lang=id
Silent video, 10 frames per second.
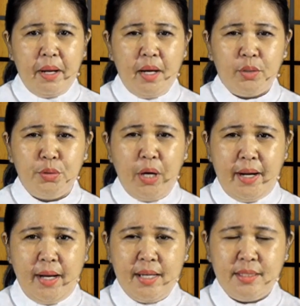Padaku
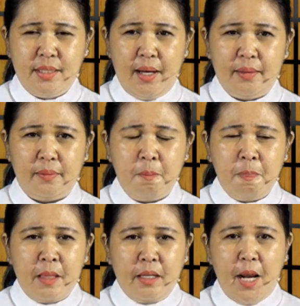ada nasihat
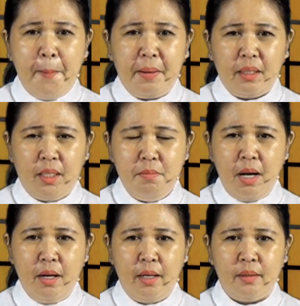dan
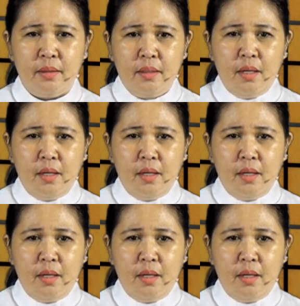pertimbangan,